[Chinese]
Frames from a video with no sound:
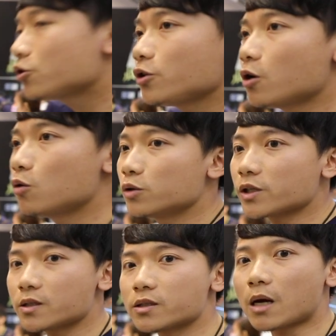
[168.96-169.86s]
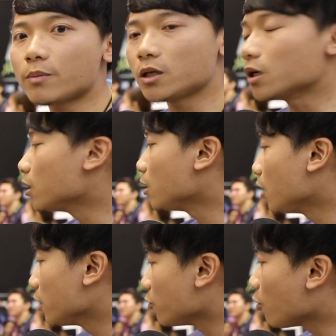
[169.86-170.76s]
G65 这次产品呢，
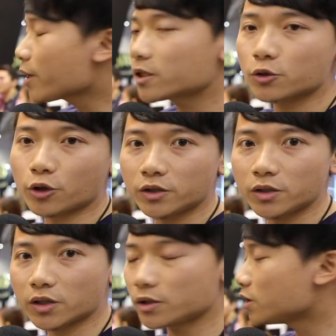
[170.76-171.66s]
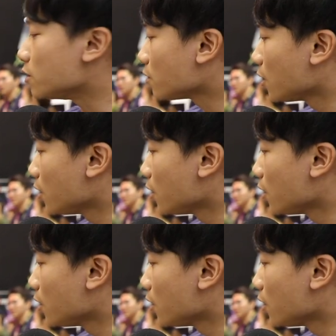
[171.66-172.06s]
呃，我们也是全新设计。